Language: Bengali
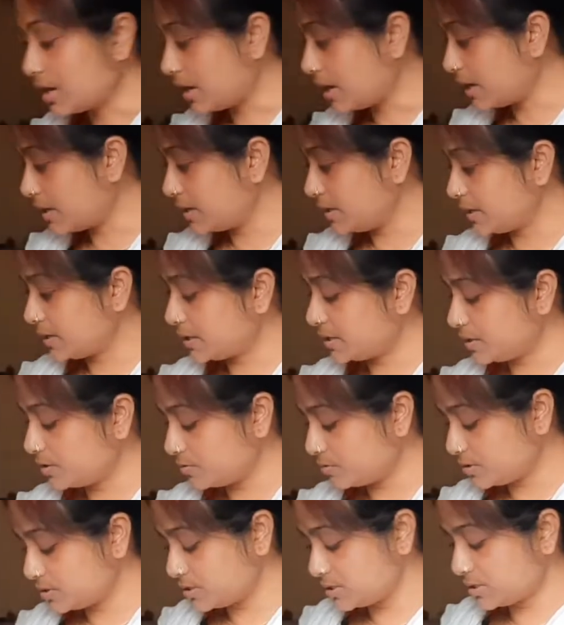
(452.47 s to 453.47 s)
আর এখানে
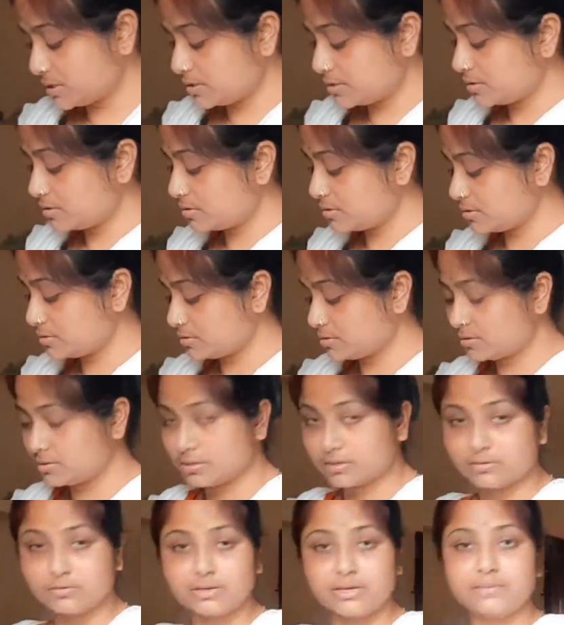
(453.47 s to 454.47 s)
রয়েছে
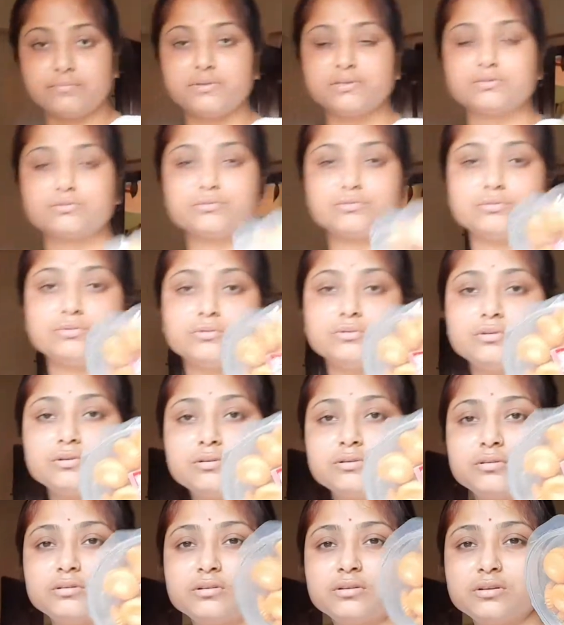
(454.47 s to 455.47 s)
দেখো এই বিস্কুটগুলো
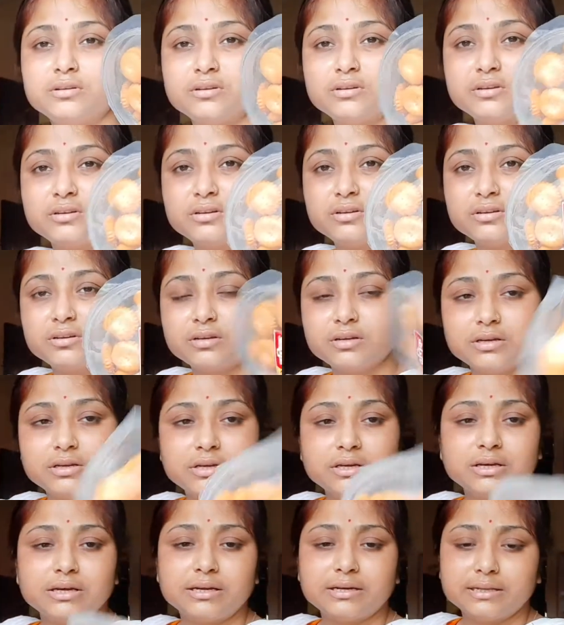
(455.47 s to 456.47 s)

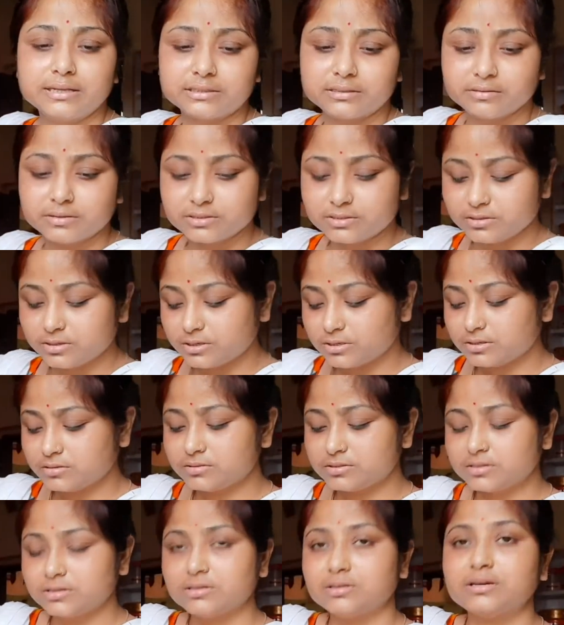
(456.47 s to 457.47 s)
দেখতে পাচ্ছি এটা
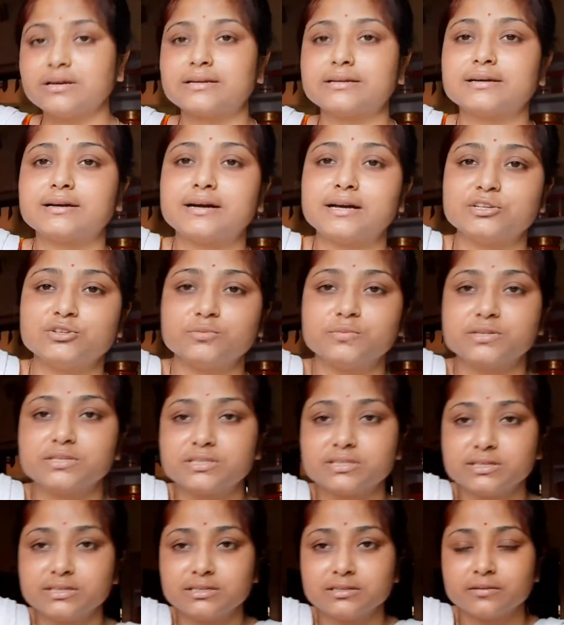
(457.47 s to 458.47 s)
হচ্ছে একটা কাজু
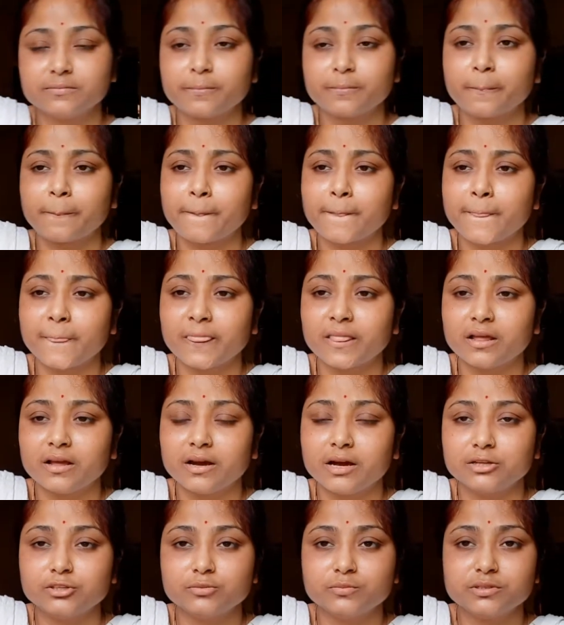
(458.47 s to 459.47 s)
বিস্কিট
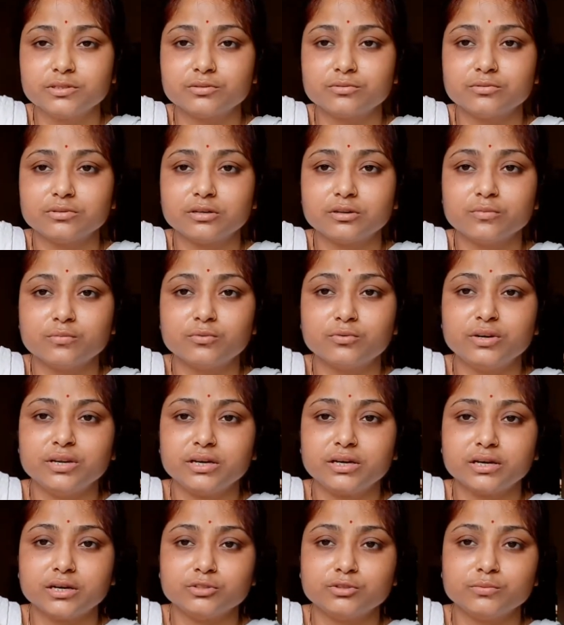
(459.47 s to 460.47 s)
কাজু বিস্কুট দেখো
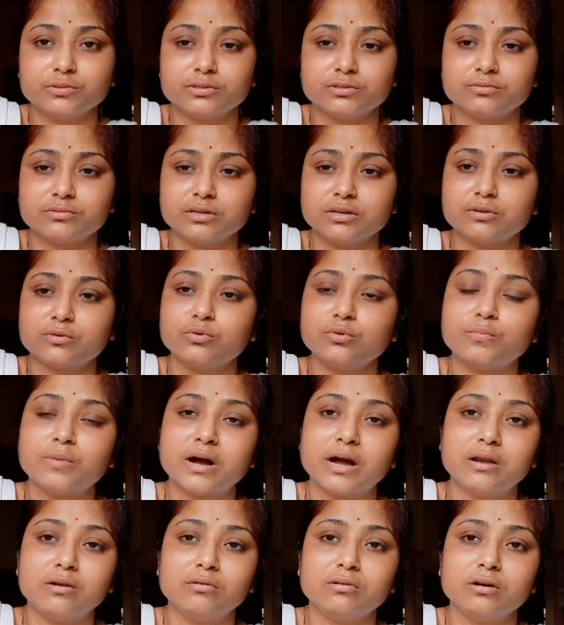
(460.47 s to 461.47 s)
বনিক কাজু বিস্কুট এটা খুব
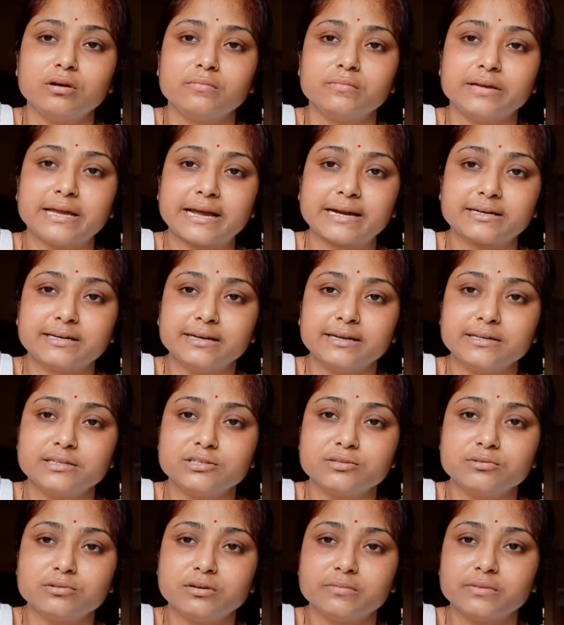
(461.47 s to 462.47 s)
ভালো আমি একটা
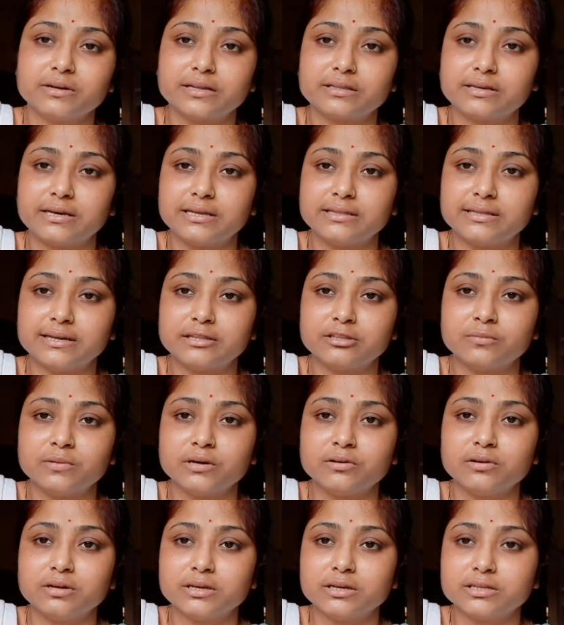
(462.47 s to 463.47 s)
এনেছিল আমার খেতে এত
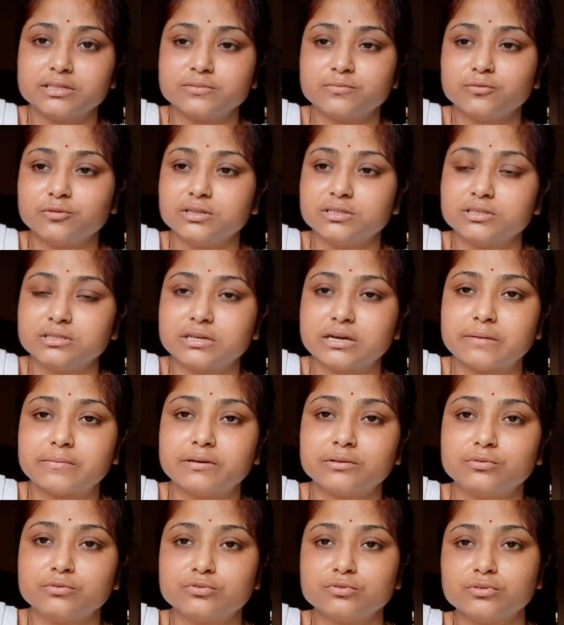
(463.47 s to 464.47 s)
ভালো লেগেছে বলেছি তাই
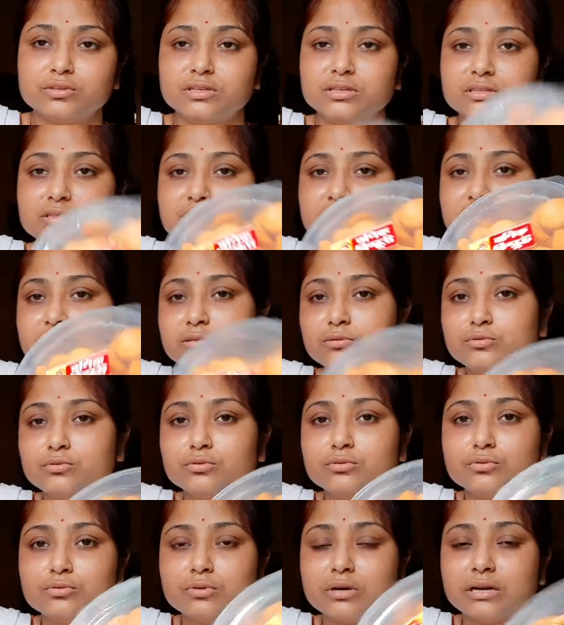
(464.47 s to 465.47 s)
আবার দুটো নিয়ে এসেছে
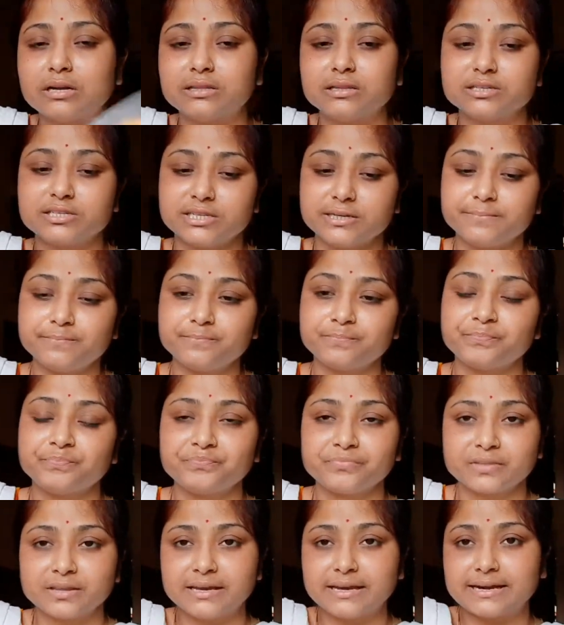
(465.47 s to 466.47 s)
দুটো দুটো আলাদা শেপ
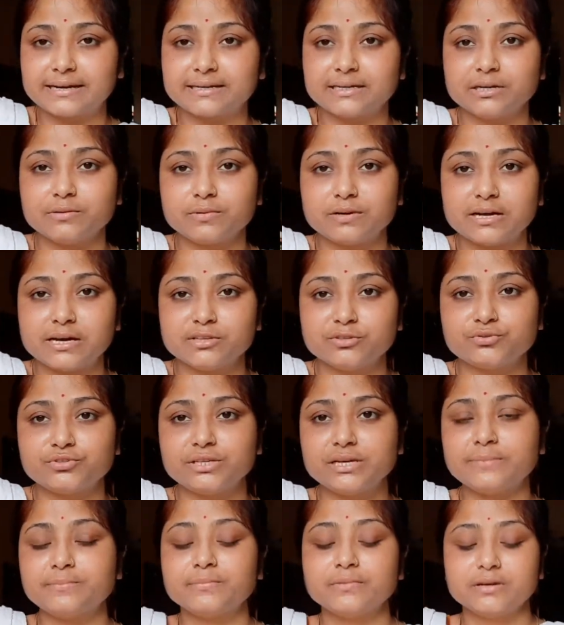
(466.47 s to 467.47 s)
একটা এরকম কাজু
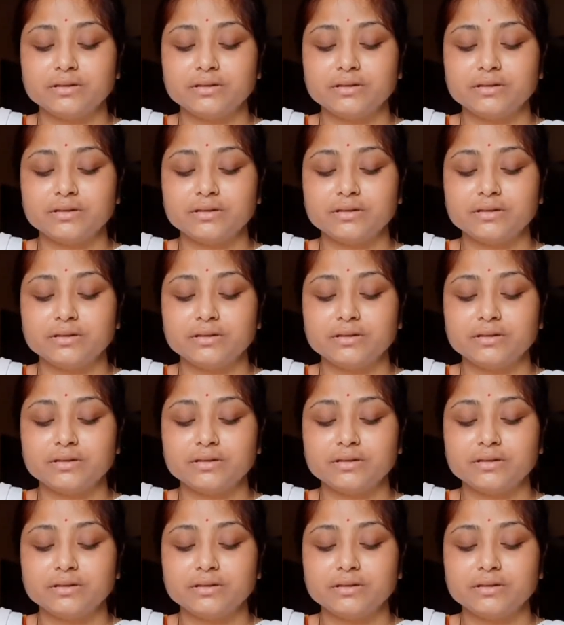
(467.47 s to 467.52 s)
শেপ